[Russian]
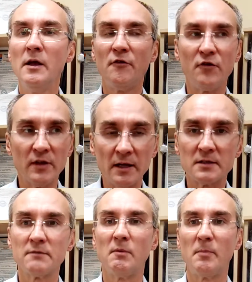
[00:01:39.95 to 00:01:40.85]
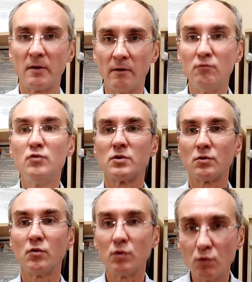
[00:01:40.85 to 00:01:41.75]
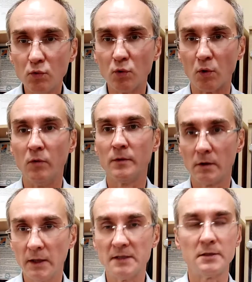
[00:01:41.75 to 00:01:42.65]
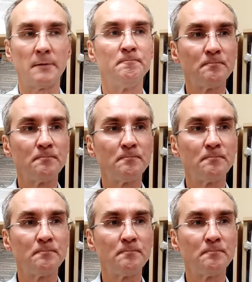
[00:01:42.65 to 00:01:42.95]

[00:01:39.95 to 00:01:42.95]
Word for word: финансово-правовую структуру, кластер.